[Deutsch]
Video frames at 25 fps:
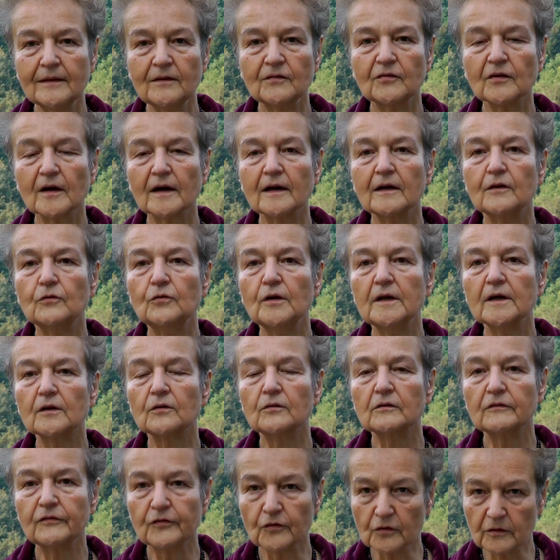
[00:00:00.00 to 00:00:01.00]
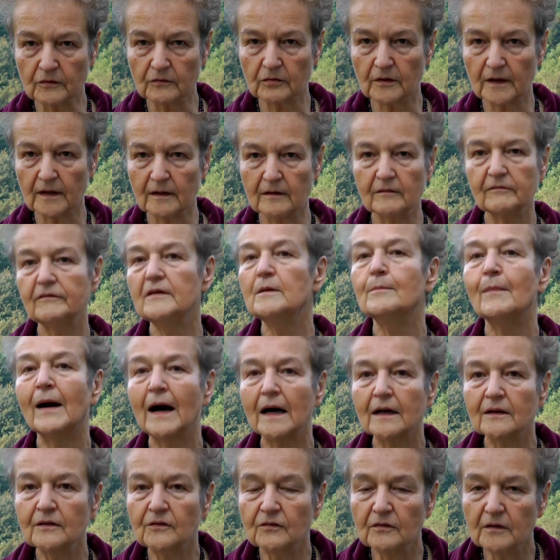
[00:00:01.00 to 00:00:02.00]
diese Regulierung vorzugehen. Wie
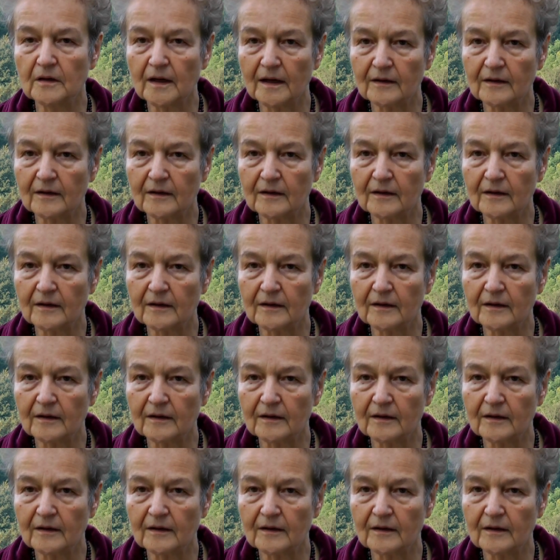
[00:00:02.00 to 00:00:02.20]
machen sie